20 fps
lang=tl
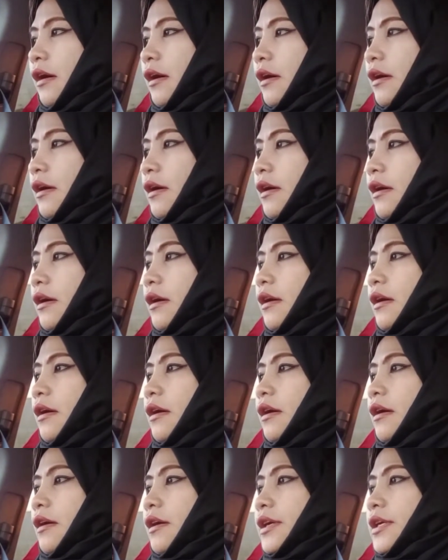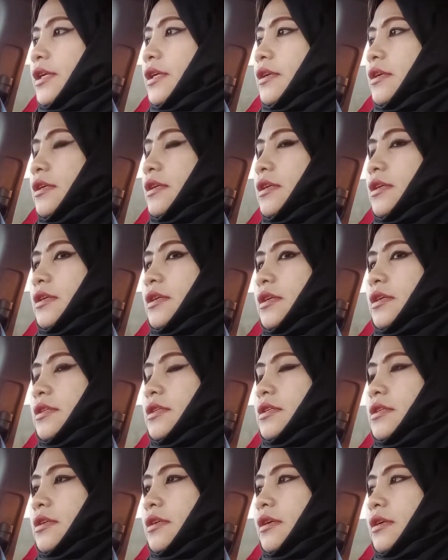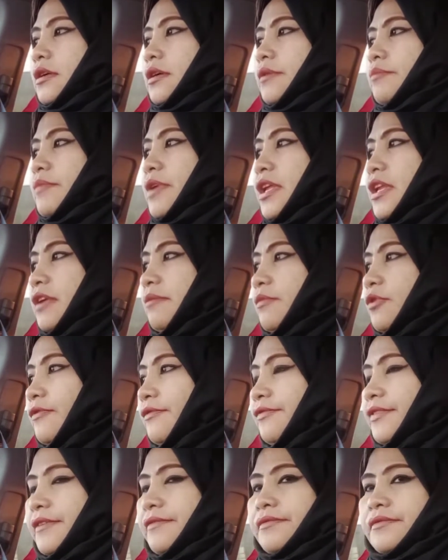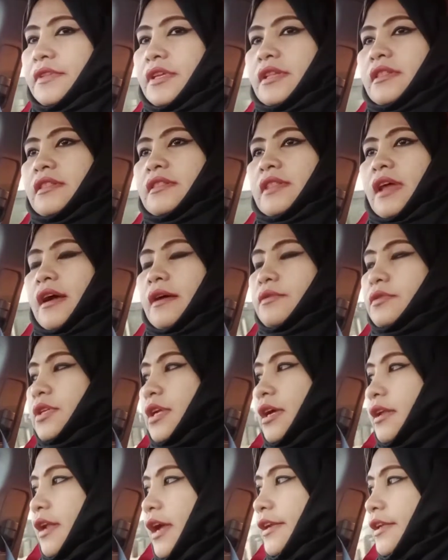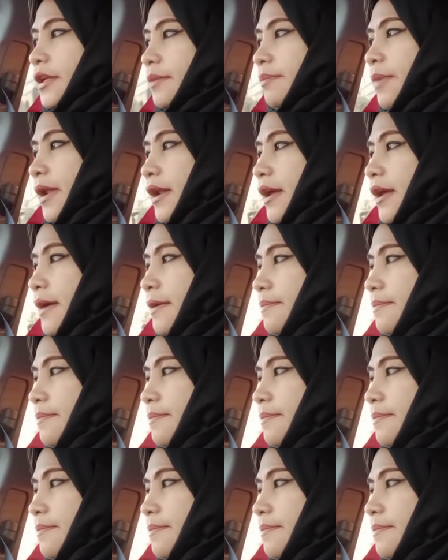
uh, it's uh, minimum 15,000 ay di pala